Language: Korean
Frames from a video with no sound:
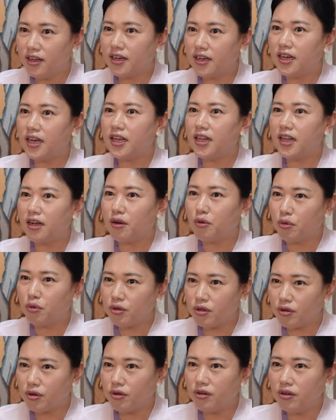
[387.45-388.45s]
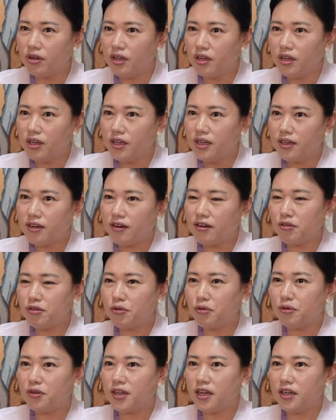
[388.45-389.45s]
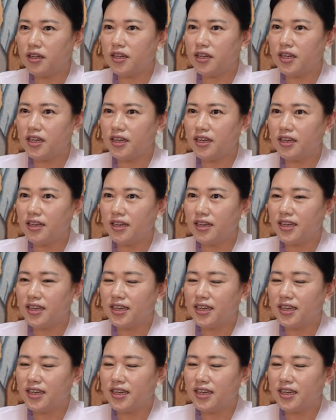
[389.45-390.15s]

그에 대한 고통. 그래서 조상들이